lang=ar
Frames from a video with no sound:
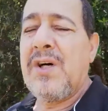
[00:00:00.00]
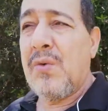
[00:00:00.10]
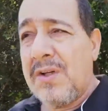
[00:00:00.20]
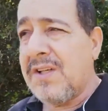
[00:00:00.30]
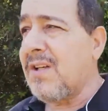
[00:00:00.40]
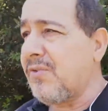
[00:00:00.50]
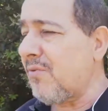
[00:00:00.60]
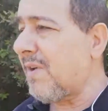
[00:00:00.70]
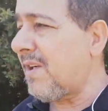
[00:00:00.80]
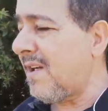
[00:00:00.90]
وهذا
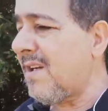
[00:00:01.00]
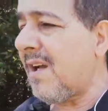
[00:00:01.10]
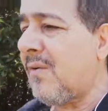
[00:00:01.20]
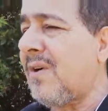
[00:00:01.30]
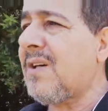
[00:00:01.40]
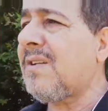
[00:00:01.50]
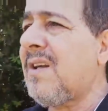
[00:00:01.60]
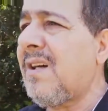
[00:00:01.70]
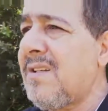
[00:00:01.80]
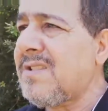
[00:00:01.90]
كنظن بان هي الاواخر
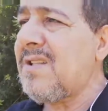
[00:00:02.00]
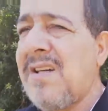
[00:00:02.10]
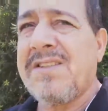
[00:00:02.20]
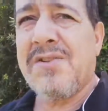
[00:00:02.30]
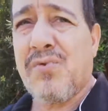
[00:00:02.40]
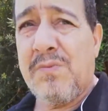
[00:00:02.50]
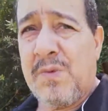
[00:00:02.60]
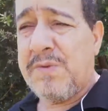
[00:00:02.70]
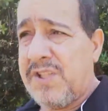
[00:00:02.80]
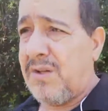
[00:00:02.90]
ديال الحياه هي اللي خصها تكون
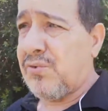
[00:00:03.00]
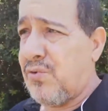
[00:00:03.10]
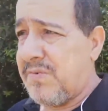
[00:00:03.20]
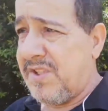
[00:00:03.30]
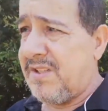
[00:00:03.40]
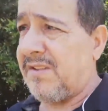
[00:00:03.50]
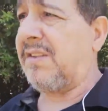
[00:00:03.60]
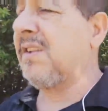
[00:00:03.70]
ممتعه وتكون مزيانه